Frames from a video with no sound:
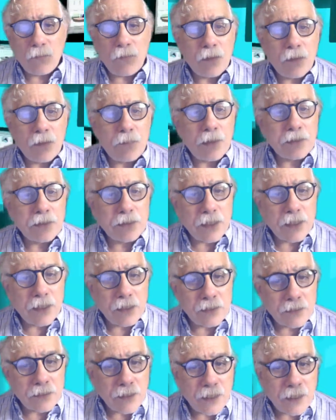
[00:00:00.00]
conferma
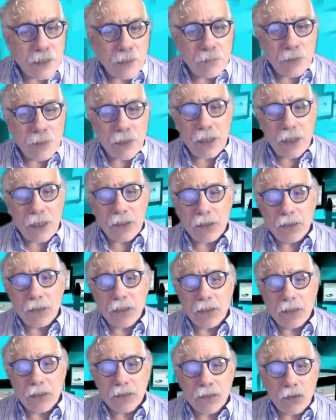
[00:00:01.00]
che tre camerieri
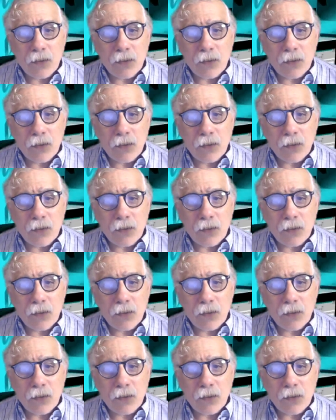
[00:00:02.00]
del,